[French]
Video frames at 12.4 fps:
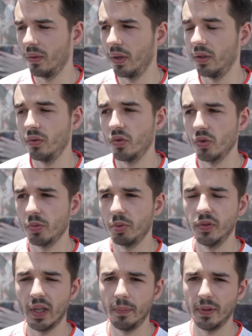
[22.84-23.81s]
ils nous ont
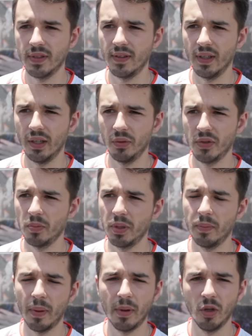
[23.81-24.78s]
spoon trap, etc. Donc ils ont
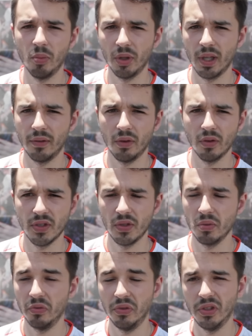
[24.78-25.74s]
pris pas mal de points d'avance.
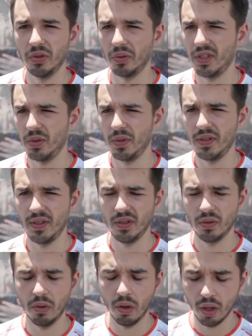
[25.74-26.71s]
Ils ont fini sur 18-6,
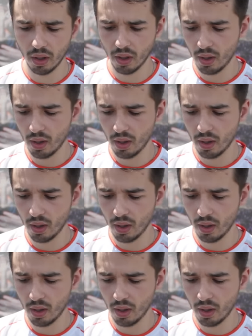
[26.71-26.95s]
je crois.